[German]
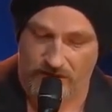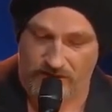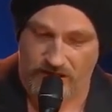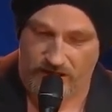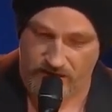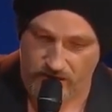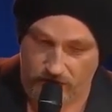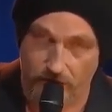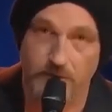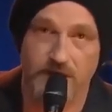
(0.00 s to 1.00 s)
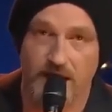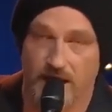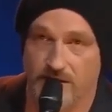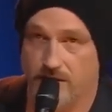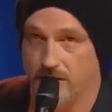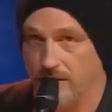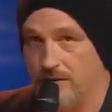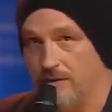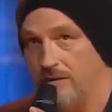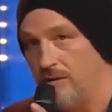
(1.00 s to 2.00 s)
Und das werde ich jetzt tun. Die
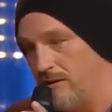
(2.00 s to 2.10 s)
erste